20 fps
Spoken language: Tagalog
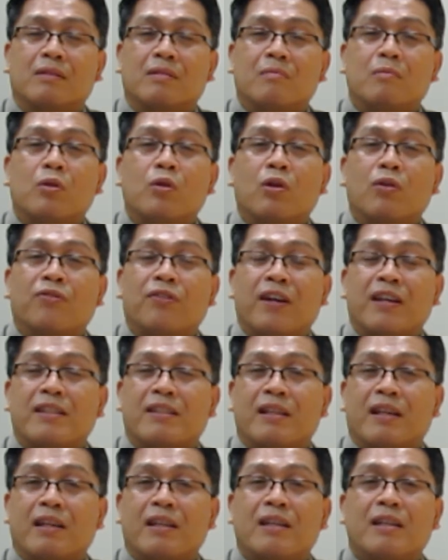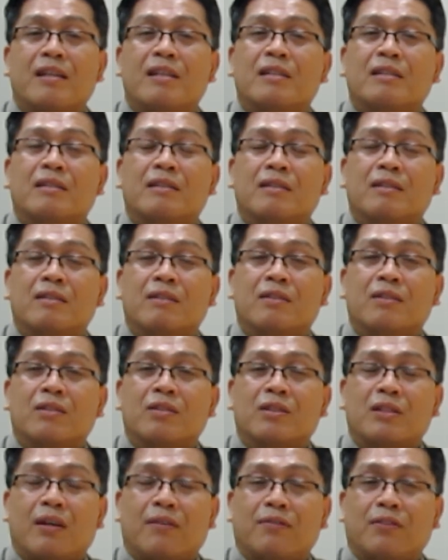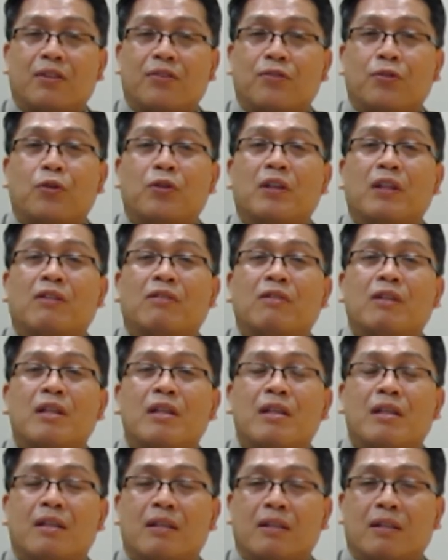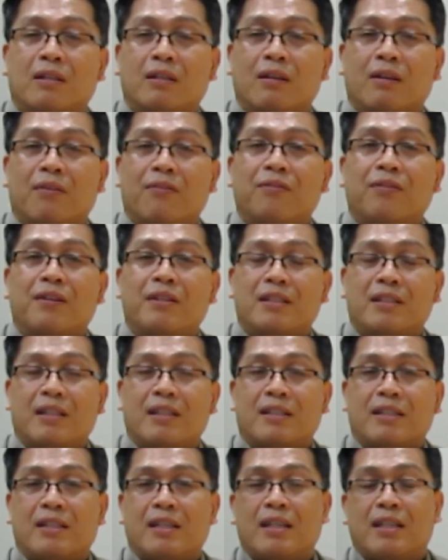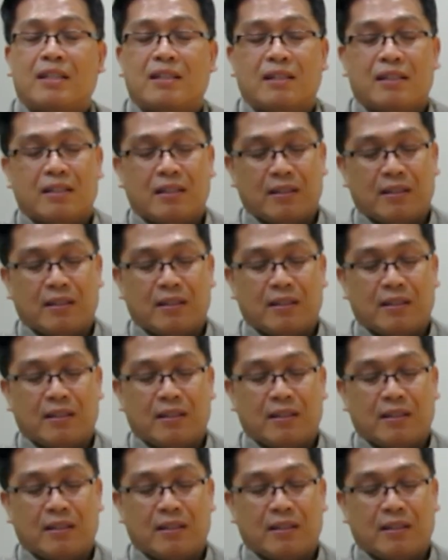Book of Isaiah, chapter 43, verse 16.